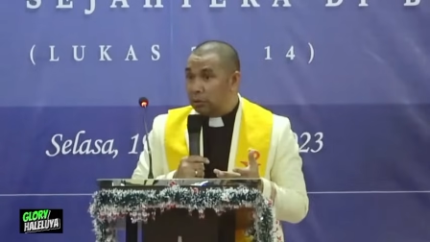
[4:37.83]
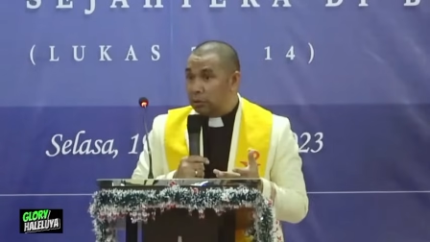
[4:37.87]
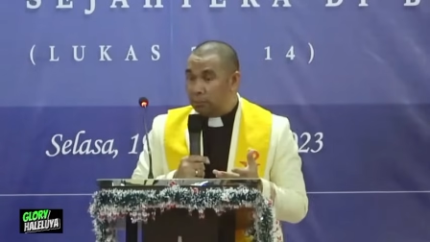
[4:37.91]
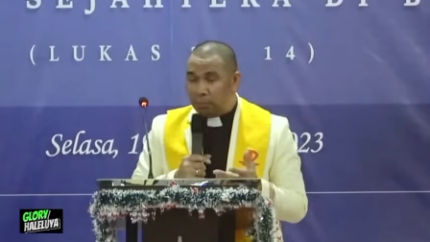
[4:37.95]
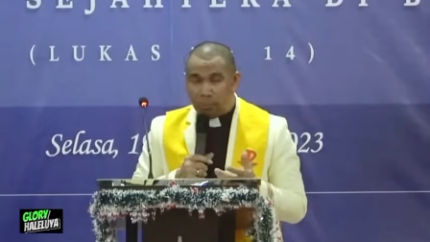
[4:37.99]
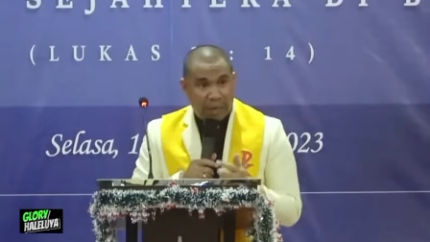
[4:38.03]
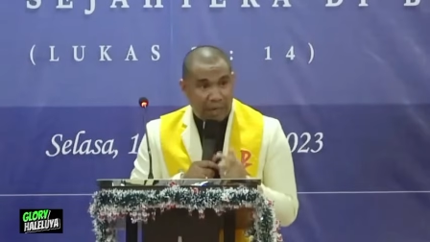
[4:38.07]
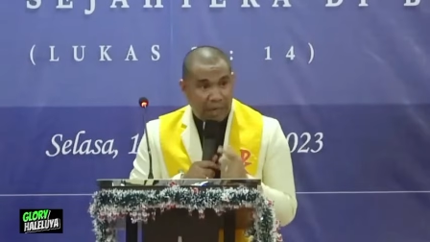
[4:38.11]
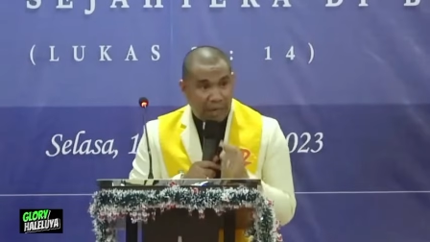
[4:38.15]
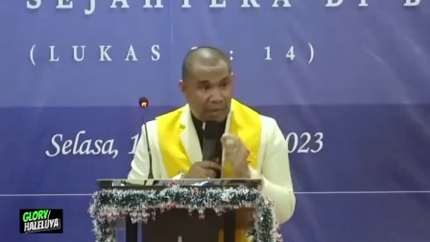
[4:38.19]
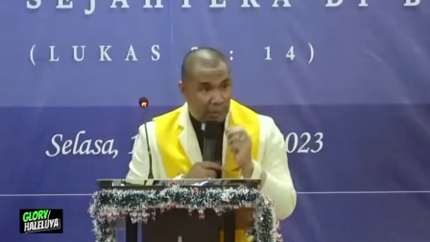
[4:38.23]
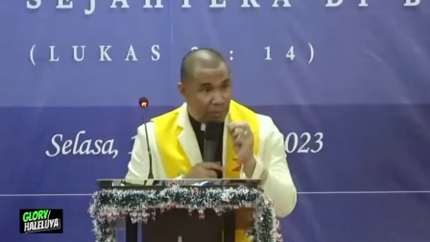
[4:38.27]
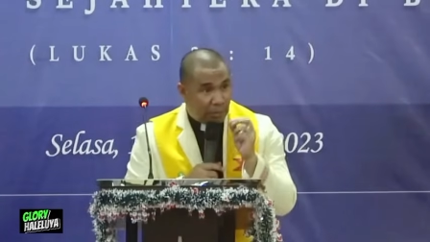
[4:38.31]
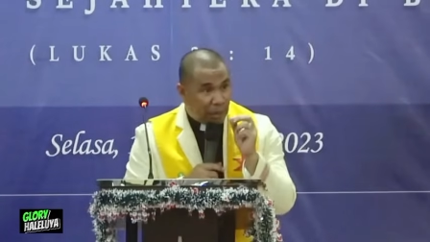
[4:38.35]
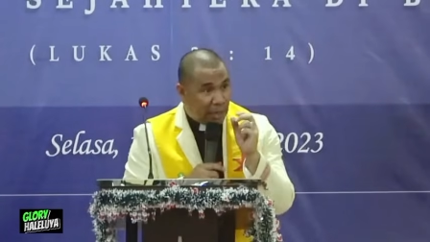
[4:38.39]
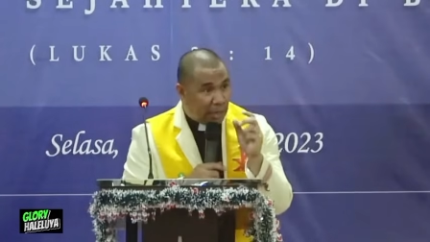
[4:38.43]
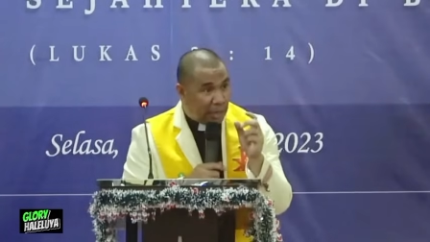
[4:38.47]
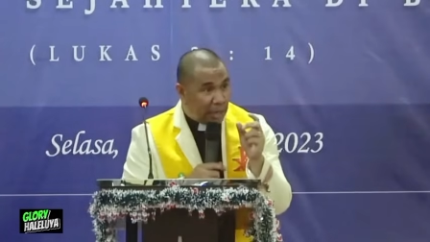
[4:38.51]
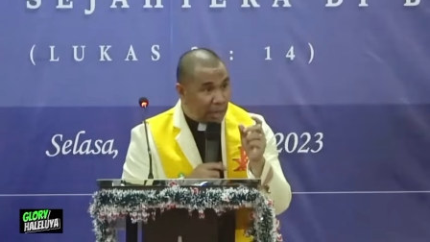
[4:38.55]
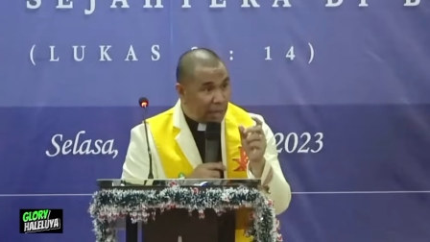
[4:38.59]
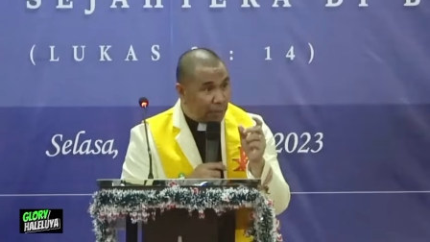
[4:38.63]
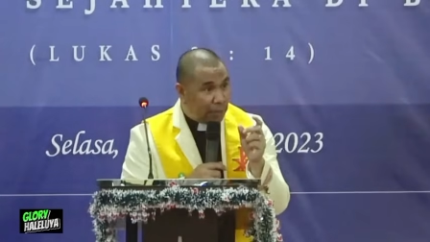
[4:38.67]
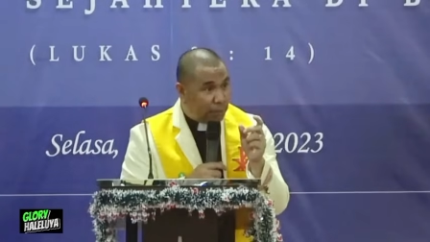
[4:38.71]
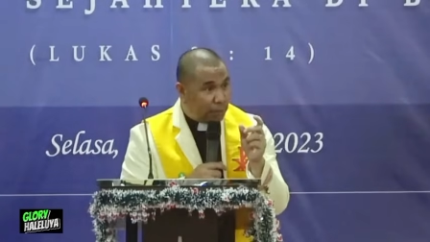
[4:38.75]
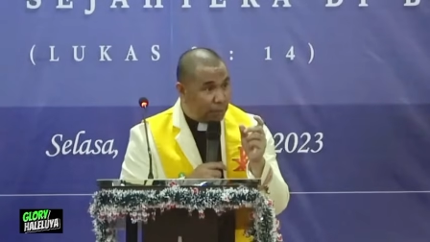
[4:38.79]

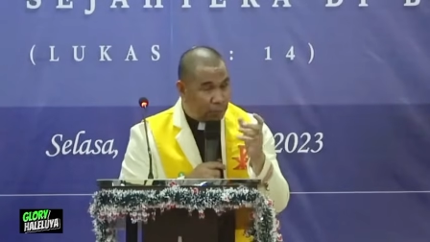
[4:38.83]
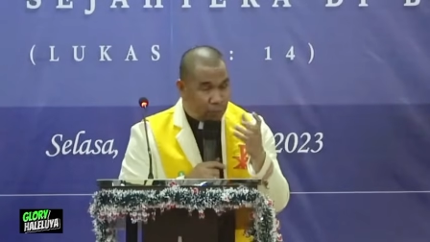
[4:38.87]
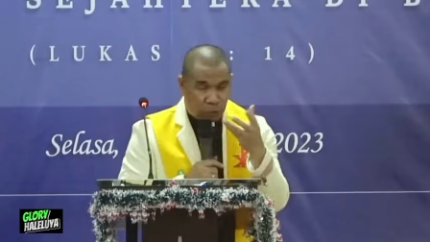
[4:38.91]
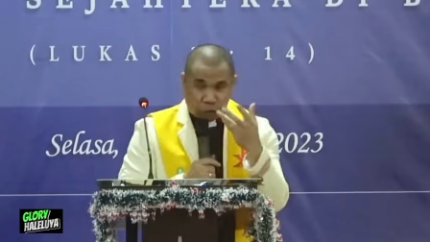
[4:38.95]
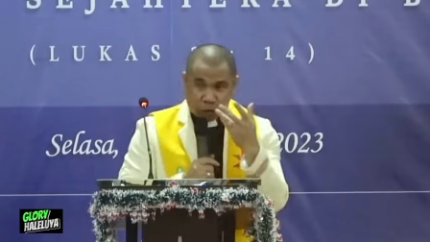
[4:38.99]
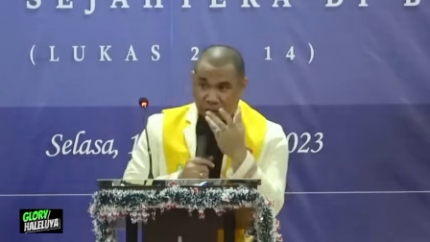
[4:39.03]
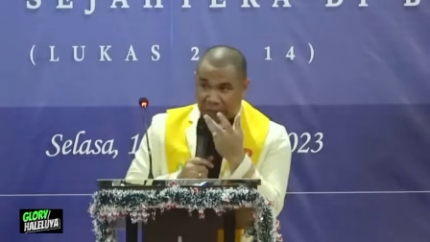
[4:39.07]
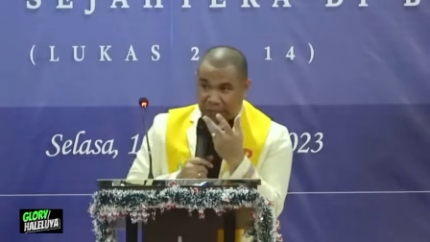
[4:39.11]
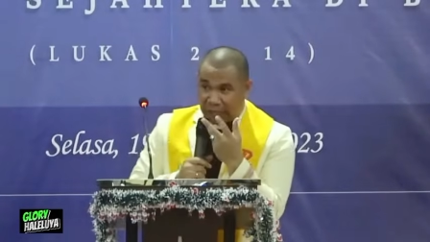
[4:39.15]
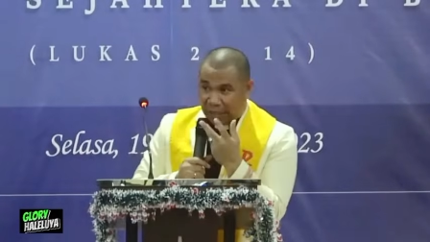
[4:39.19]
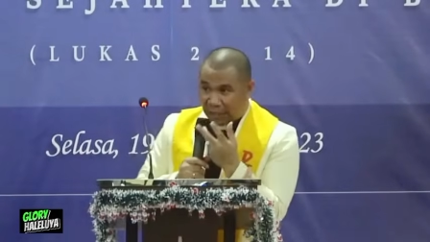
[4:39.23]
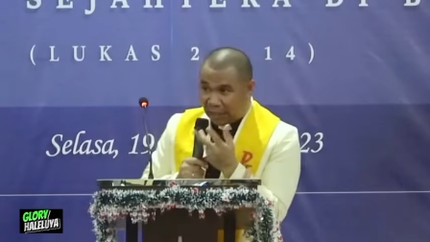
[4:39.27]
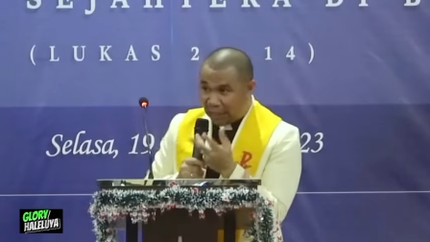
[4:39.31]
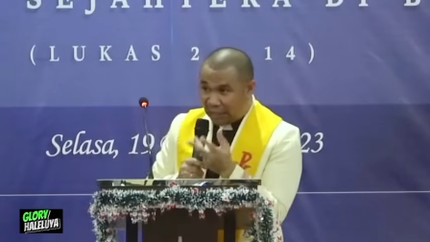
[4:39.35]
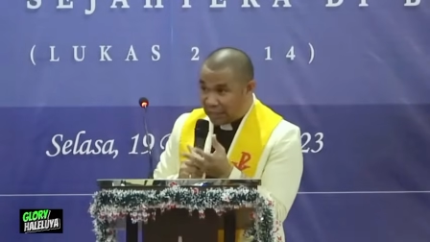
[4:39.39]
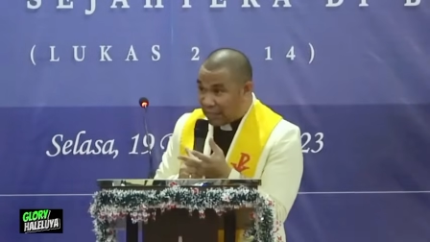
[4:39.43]
Malam-malam saudara